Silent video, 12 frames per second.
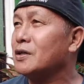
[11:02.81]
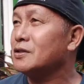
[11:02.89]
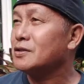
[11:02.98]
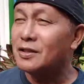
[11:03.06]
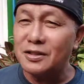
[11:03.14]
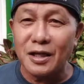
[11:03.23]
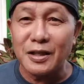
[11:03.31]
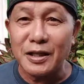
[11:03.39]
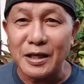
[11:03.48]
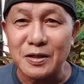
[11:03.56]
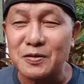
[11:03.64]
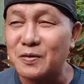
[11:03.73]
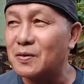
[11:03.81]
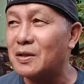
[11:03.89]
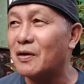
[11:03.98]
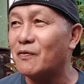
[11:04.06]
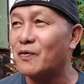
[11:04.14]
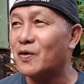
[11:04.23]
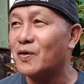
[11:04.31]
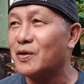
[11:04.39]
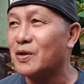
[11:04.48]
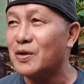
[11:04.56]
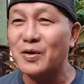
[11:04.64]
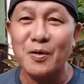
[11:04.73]
Is this a Nixon lang, bro?
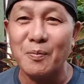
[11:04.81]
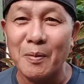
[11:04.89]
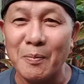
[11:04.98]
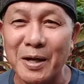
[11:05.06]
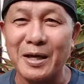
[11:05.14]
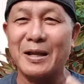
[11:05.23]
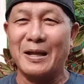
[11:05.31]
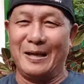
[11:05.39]
Yo, my man.